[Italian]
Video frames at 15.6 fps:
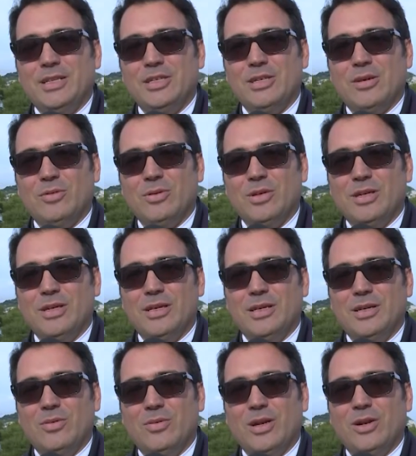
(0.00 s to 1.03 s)
diciamo, di,
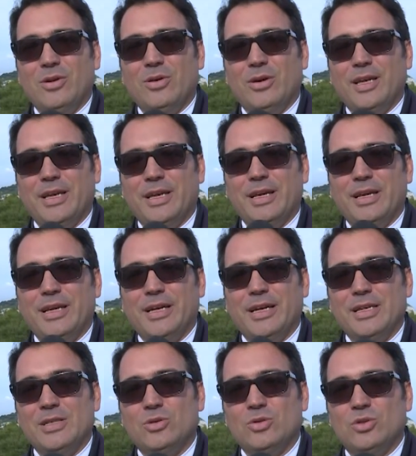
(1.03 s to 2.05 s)
di quello che
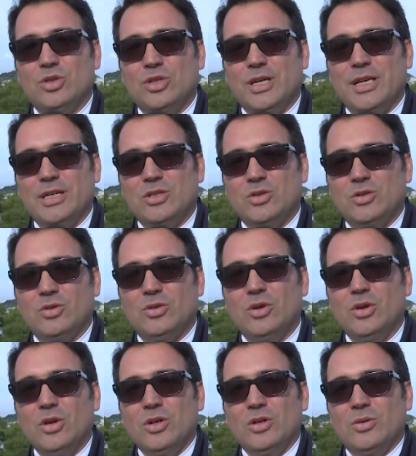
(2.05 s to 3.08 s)
è successo,
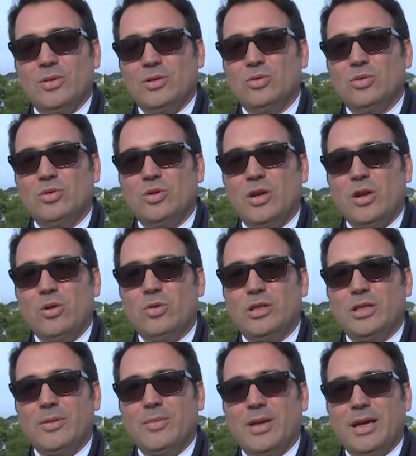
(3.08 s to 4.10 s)
soprattutto negli
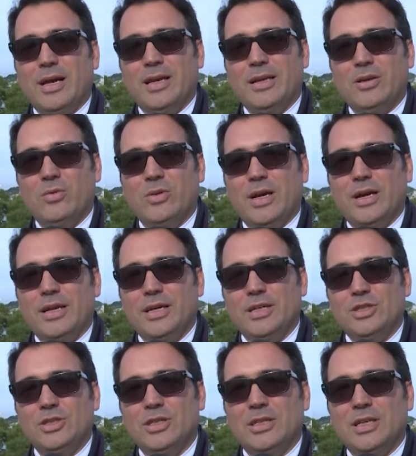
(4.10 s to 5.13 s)
ultimi anni, una
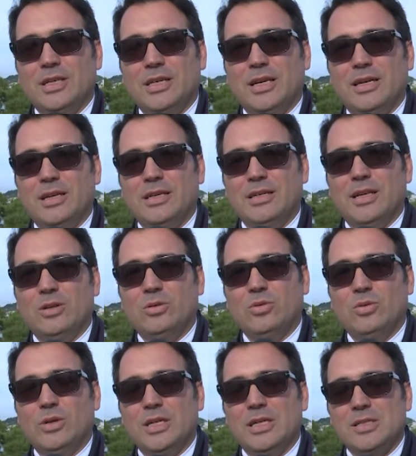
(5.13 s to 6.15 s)
crescita del, del
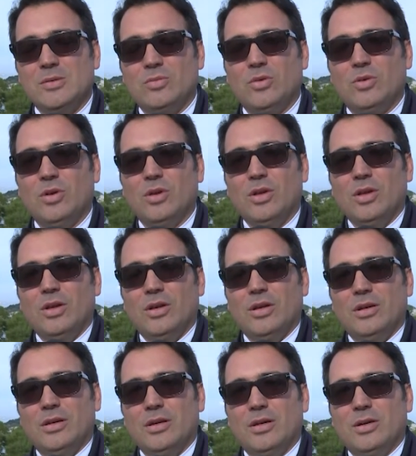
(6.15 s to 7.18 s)
turismo.
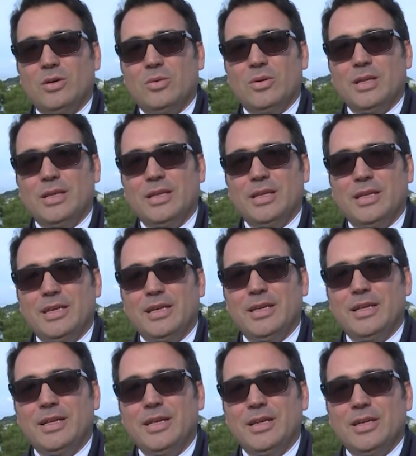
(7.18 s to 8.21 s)
Eh,
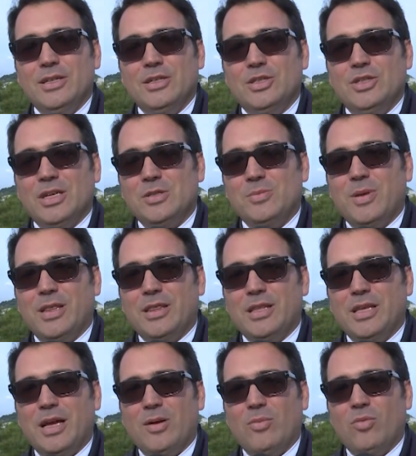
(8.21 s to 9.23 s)
quindi ci
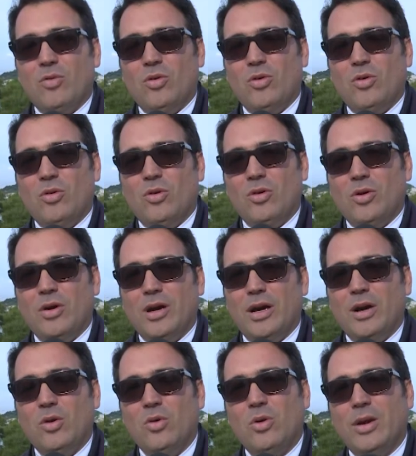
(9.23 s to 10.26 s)
aspettiamo
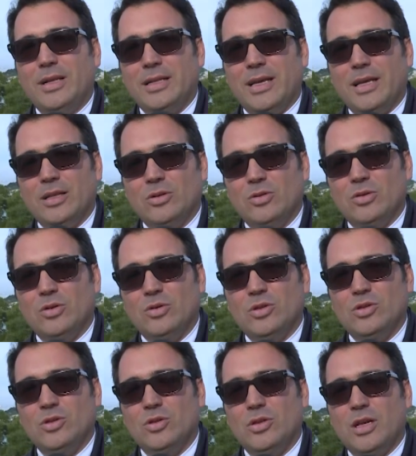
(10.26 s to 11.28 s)
ancora tanto, il
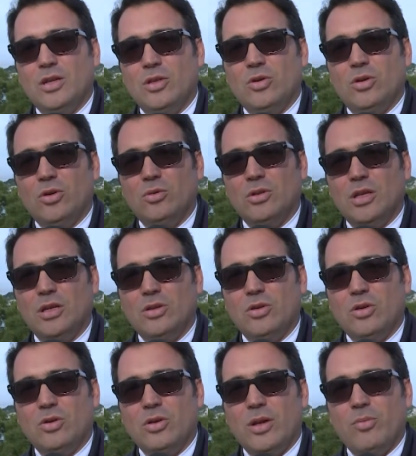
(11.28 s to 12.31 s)
nostro territorio è un
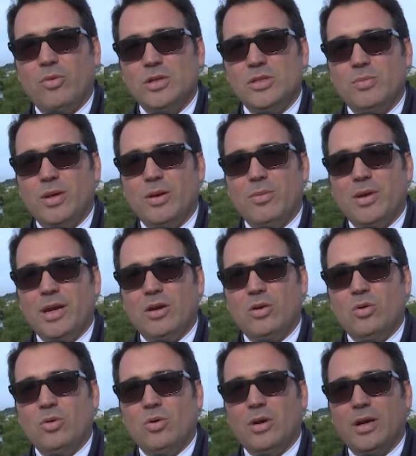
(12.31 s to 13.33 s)
territorio che può esprimere
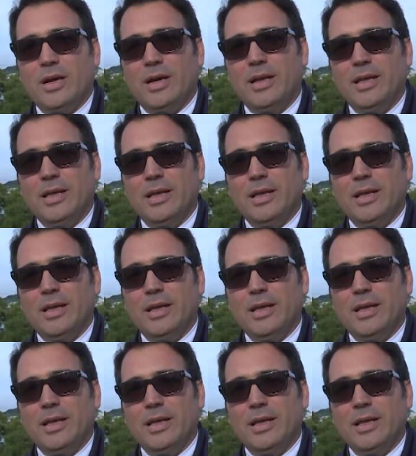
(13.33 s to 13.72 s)
ancora